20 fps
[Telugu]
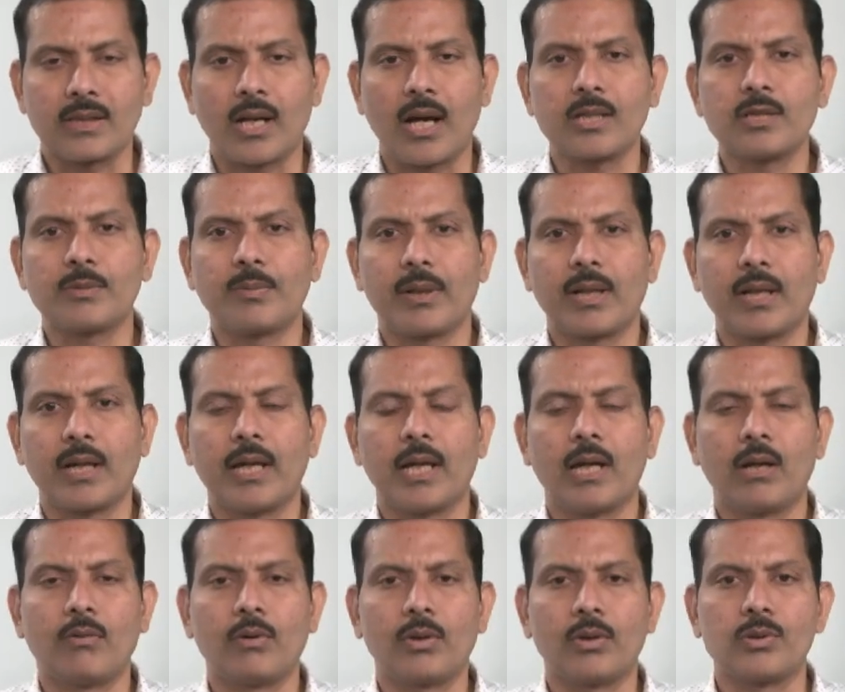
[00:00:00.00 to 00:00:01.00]
స్టాక్స్ పరంగా
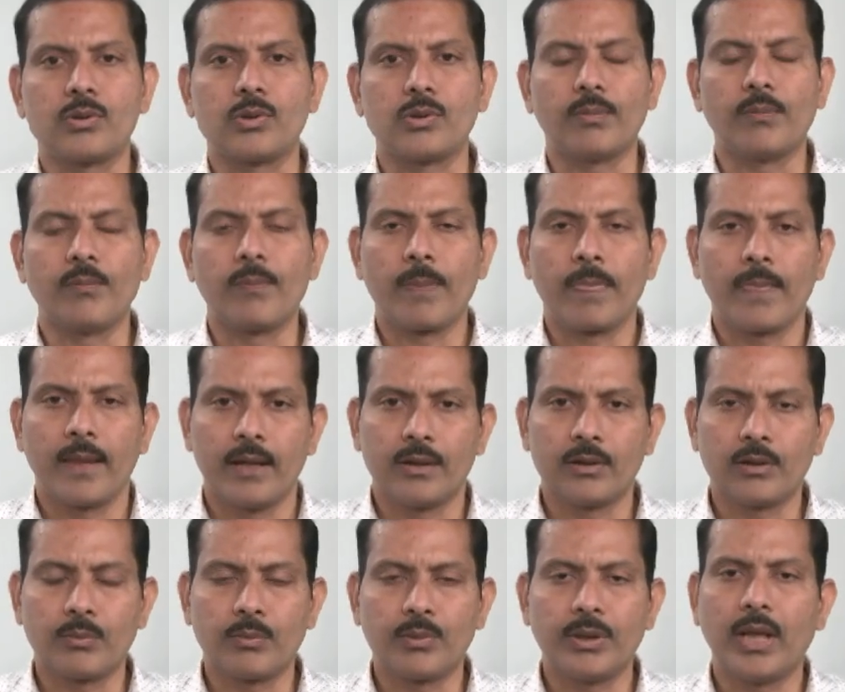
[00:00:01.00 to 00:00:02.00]
ఎలా ఉండొచ్చు
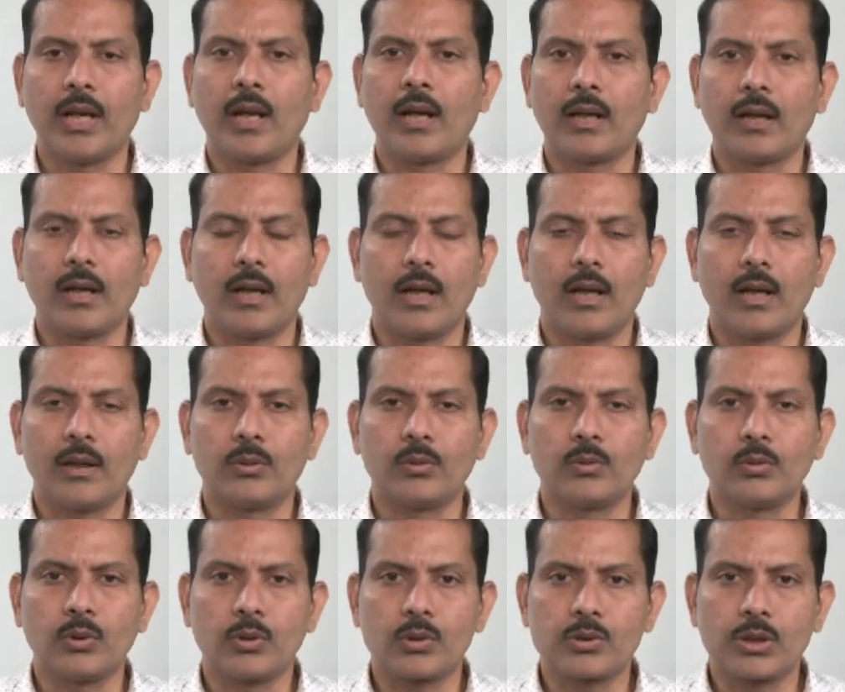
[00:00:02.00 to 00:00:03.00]
ఇంతకుముందు నేను అన్నట్టుగా టూ
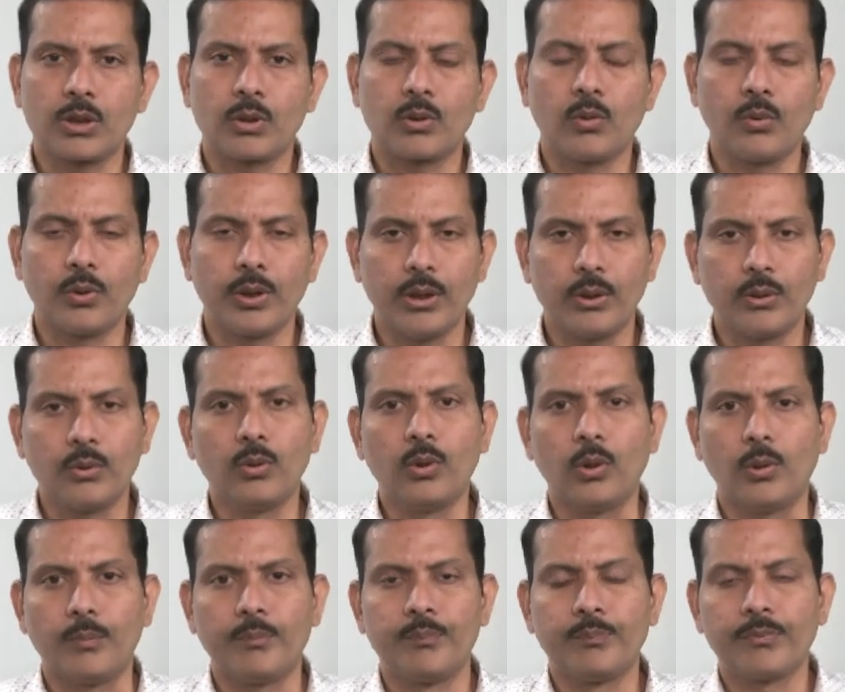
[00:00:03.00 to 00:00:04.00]
థౌజండ్ ట్వంటీ టూలో